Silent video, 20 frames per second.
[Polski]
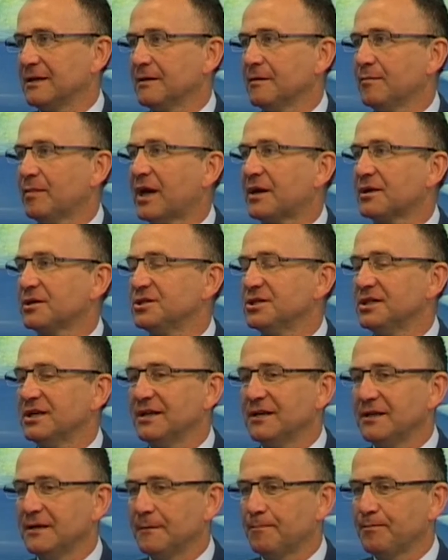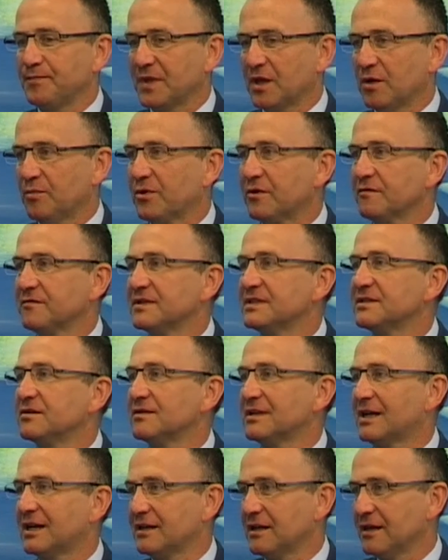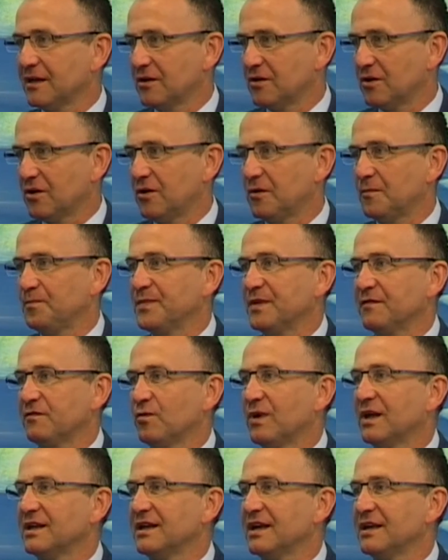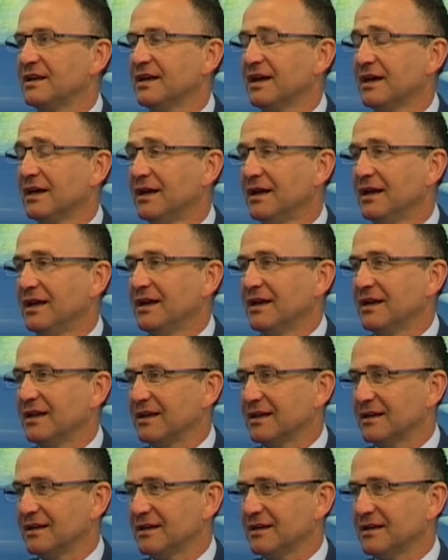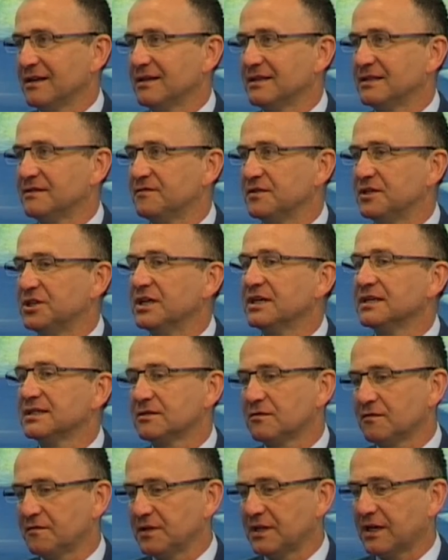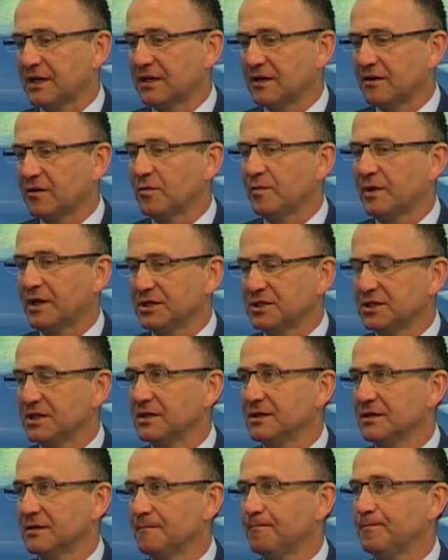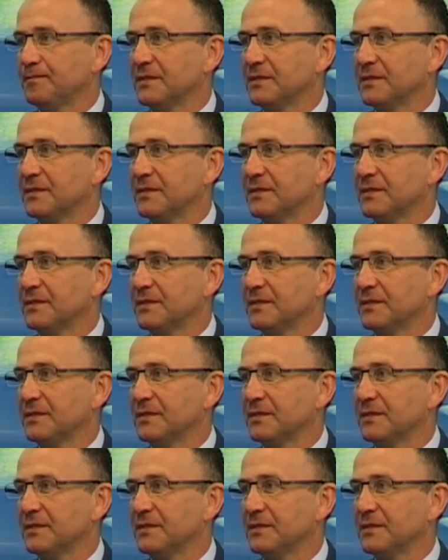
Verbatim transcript: bardziej profesjonalnego wyłaniania zwycięstwa i takiego bardziej e,